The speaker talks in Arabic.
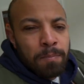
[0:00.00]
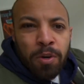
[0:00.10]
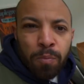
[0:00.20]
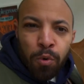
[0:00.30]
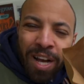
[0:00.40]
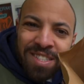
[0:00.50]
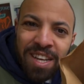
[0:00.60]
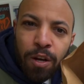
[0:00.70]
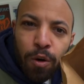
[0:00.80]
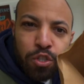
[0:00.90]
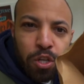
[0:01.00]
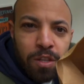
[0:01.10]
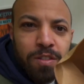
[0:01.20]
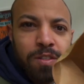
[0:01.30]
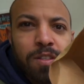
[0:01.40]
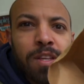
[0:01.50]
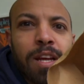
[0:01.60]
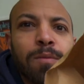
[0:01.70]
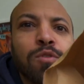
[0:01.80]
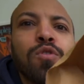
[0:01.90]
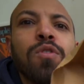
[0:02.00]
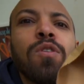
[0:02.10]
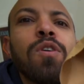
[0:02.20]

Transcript: بيرموا لك زياده جوه الشنطه يعني بصوا